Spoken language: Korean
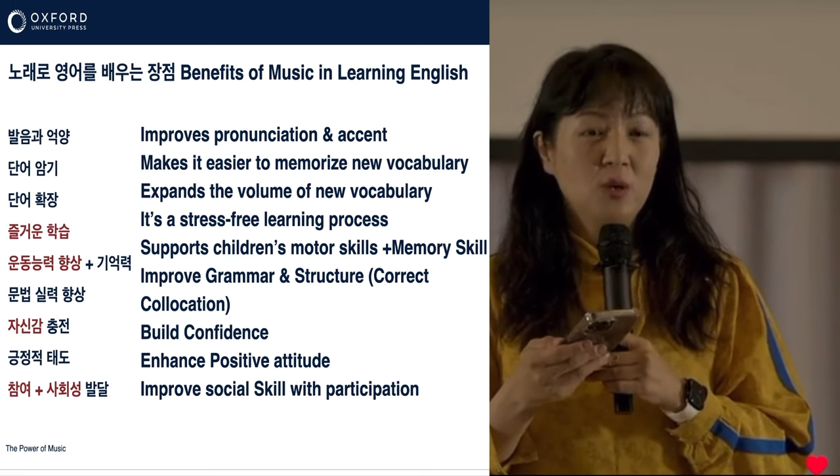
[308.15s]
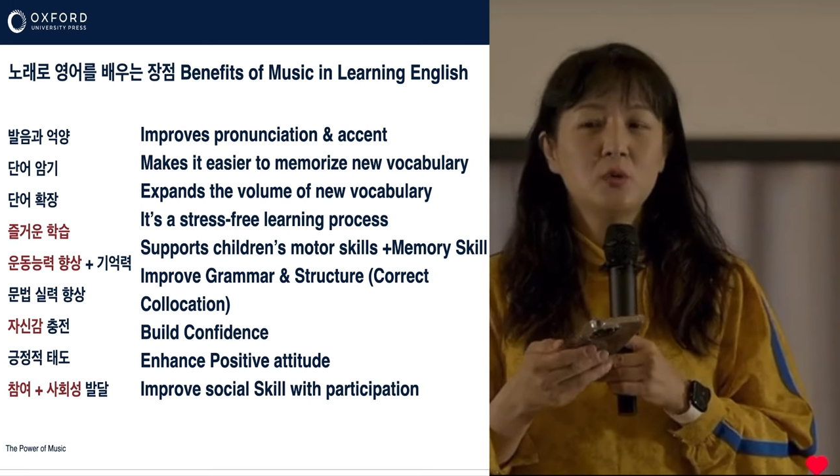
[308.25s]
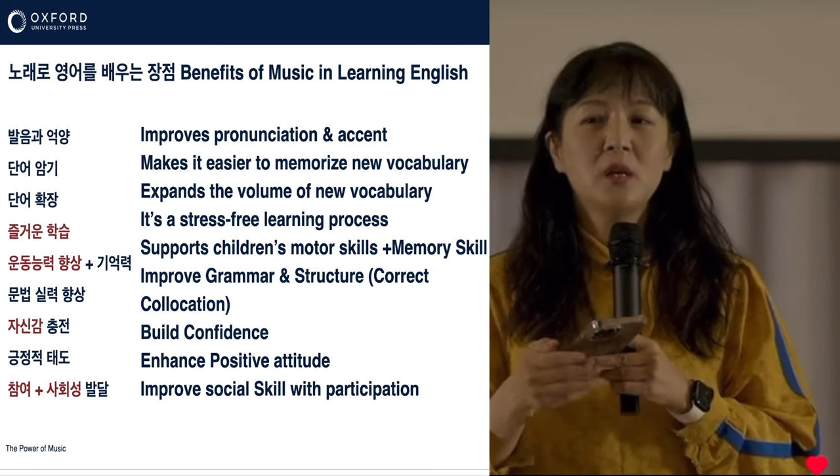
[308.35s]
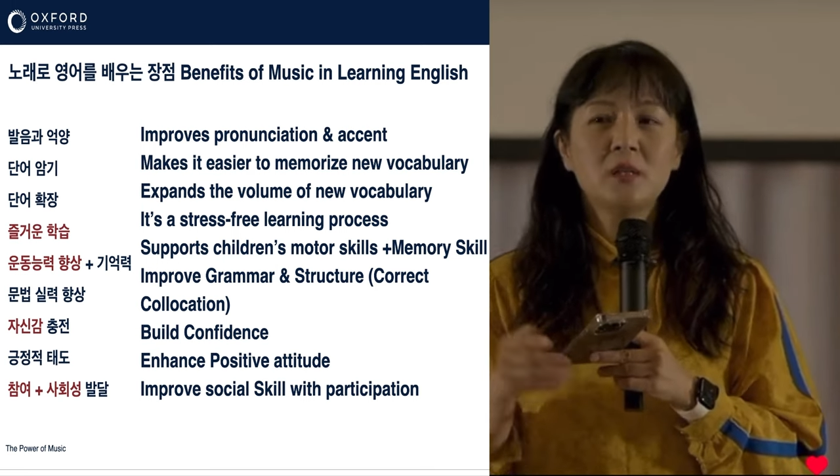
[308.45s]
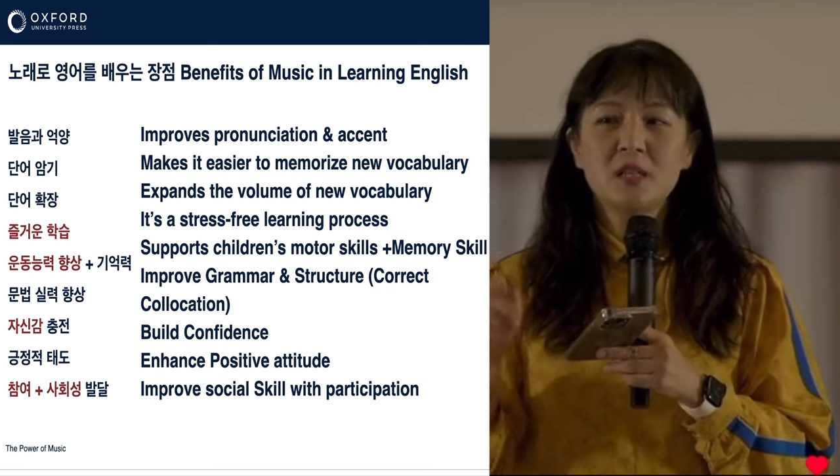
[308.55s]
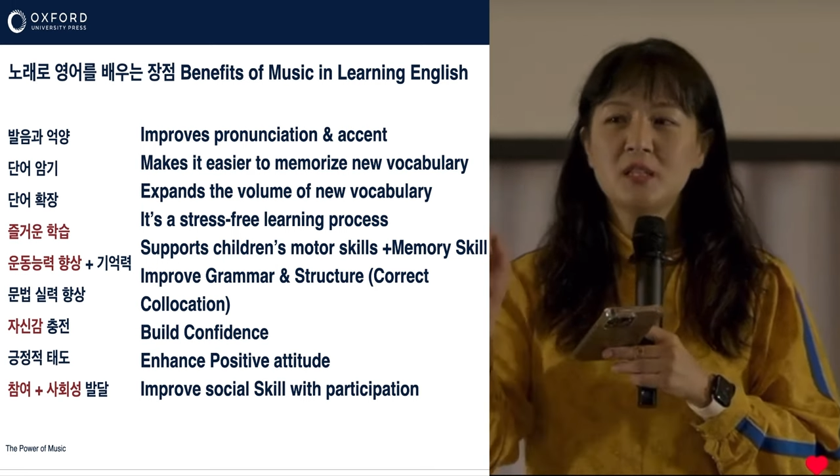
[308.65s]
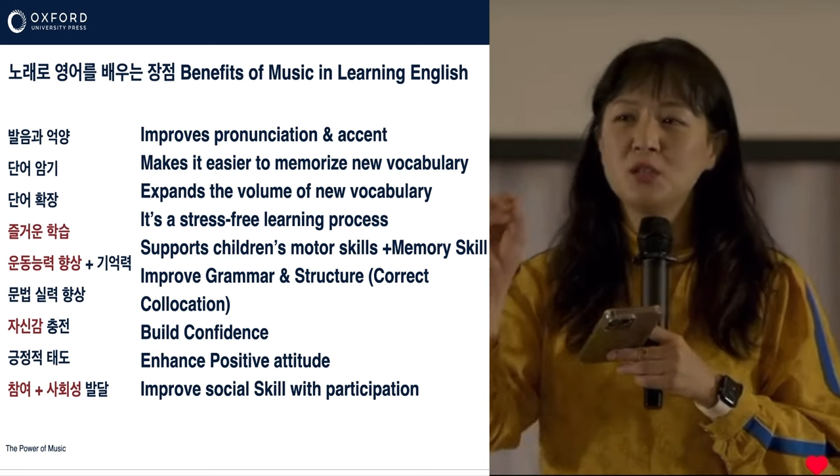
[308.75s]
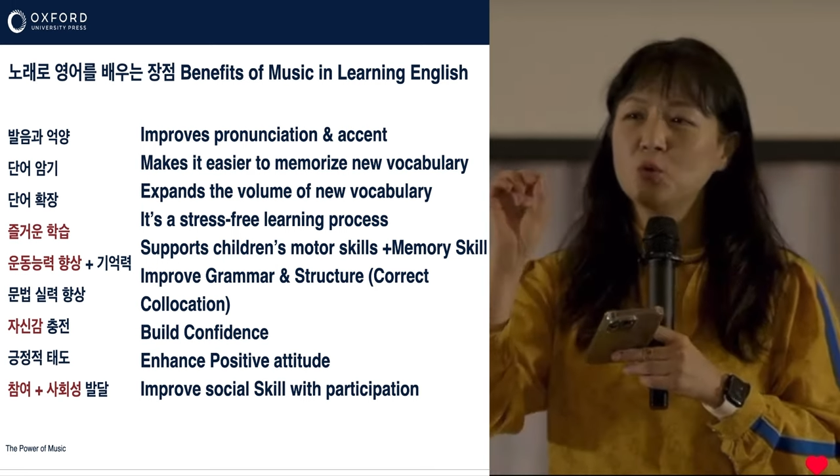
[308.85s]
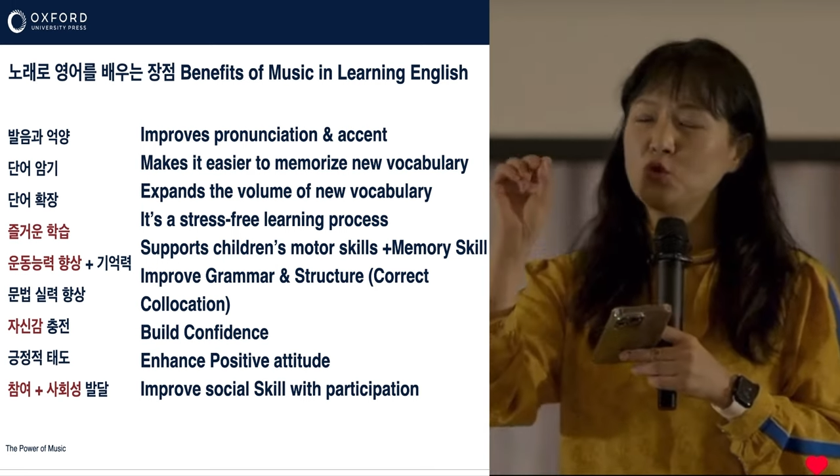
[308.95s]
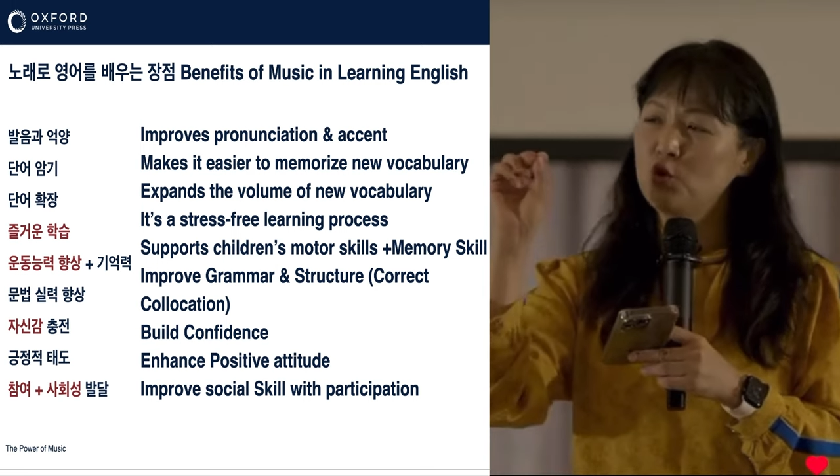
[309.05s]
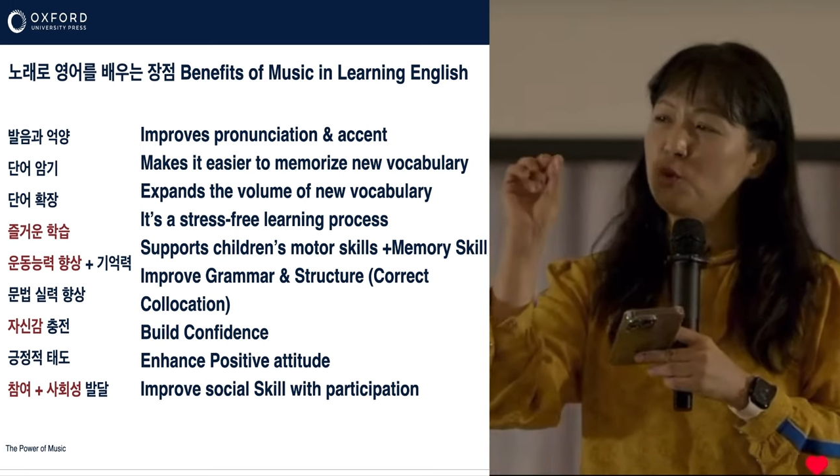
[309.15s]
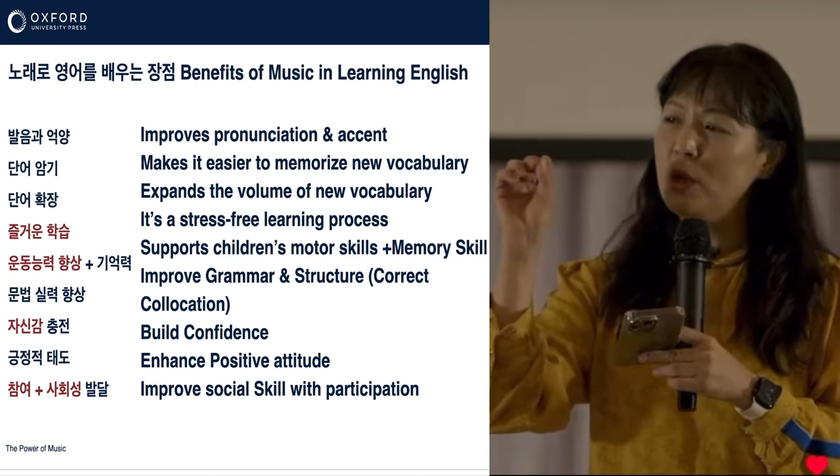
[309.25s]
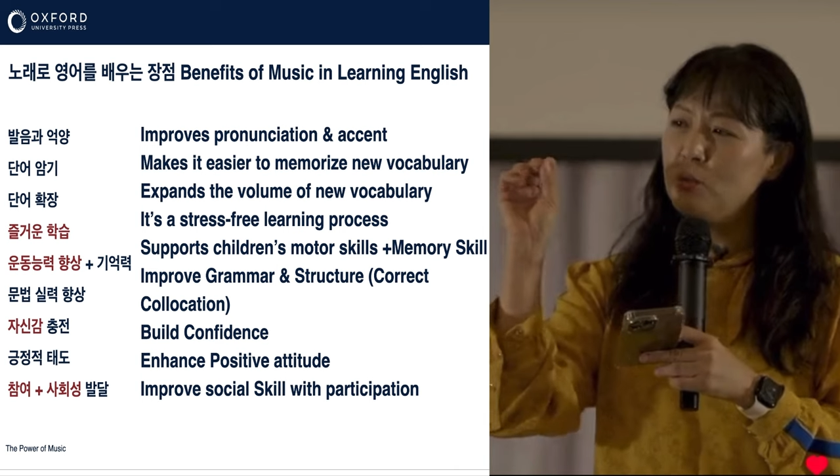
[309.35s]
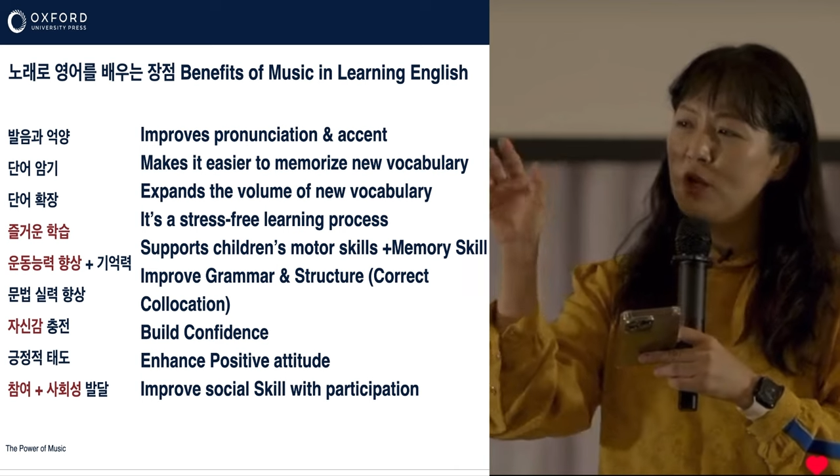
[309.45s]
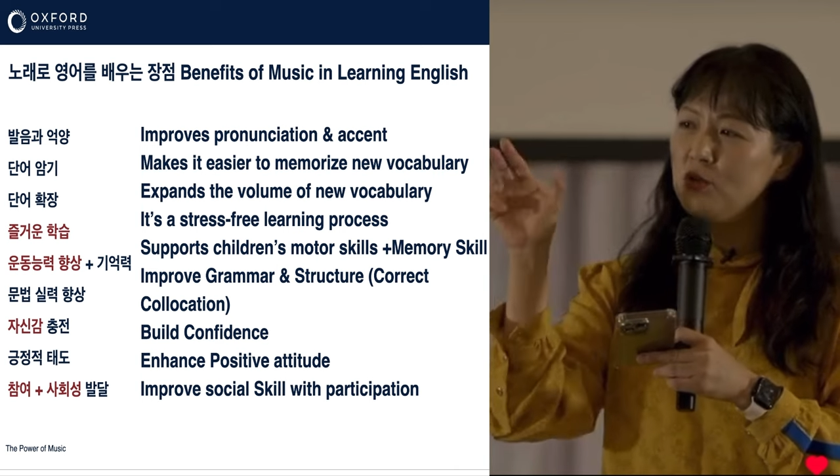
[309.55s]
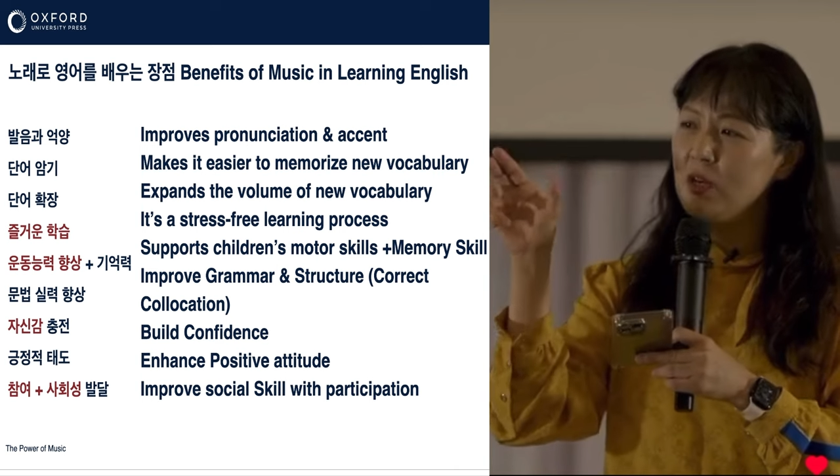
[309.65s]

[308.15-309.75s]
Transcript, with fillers: 요새는 사실은 또 중요한 화두